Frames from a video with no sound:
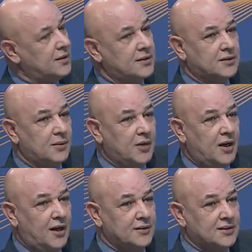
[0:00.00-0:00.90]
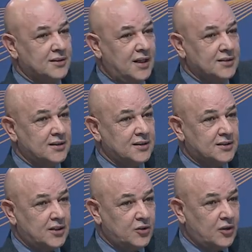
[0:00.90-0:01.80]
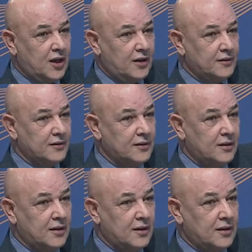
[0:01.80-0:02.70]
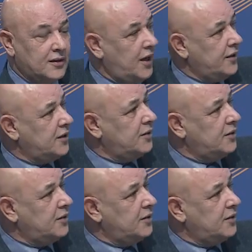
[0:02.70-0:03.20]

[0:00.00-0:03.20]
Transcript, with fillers: سماه احد السياسيين سدوكان يعني